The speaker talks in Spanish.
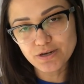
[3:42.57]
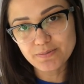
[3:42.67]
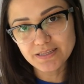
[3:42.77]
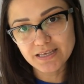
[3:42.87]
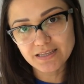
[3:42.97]
un
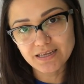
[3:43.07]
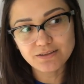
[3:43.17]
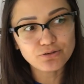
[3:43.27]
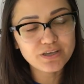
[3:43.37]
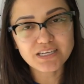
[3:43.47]
límite de
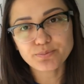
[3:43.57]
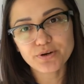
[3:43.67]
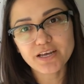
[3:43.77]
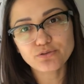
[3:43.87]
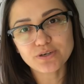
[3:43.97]
edad, no quieras
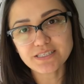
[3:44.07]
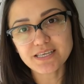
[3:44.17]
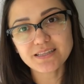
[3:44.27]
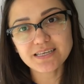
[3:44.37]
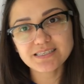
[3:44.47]
poner a tu
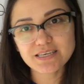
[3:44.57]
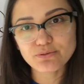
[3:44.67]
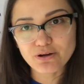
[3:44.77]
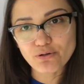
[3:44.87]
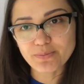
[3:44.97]
recién
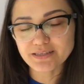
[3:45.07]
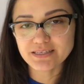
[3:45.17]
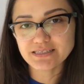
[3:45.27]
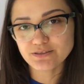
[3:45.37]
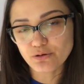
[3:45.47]
nacido a comer
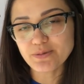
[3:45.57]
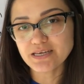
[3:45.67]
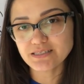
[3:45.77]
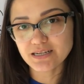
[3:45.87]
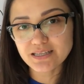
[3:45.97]
tres
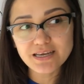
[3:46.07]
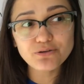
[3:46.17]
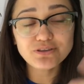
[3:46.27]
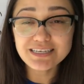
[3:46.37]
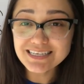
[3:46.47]
comidas al día,
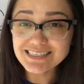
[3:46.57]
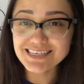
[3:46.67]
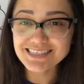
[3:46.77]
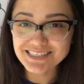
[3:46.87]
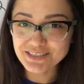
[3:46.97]

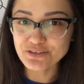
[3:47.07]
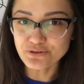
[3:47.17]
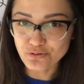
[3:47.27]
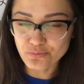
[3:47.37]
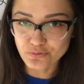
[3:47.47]
utiliza el
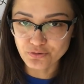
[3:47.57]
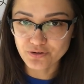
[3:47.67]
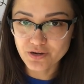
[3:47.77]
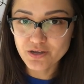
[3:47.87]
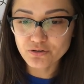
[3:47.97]
sentido común,
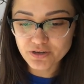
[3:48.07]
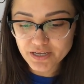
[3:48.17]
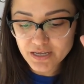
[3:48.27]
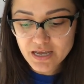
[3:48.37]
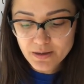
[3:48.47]
¿ok?
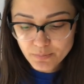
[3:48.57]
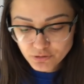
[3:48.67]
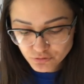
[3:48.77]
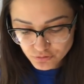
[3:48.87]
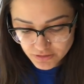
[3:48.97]

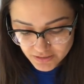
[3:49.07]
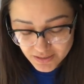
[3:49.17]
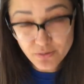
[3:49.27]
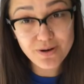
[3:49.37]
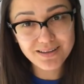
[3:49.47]
Pero si ustedes
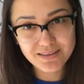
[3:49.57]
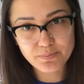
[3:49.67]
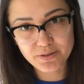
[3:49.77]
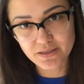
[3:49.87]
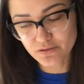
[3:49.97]
recuerdan,
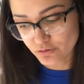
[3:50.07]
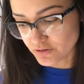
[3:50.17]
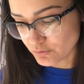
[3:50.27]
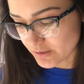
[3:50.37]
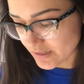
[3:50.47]
dependiendo de
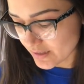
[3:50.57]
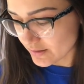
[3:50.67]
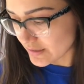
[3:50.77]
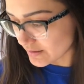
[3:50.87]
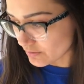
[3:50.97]
su
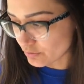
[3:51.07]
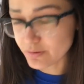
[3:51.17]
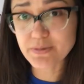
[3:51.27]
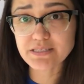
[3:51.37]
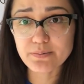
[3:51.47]
edad y de
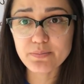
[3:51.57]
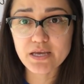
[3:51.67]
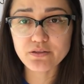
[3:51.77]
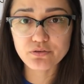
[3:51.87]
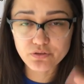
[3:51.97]
dónde me estén
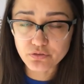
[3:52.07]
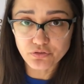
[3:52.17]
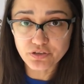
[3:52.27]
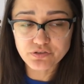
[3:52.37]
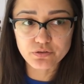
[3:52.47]
viendo, de
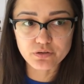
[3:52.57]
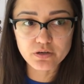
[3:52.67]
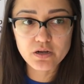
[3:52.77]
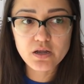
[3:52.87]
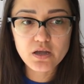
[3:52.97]
dónde son,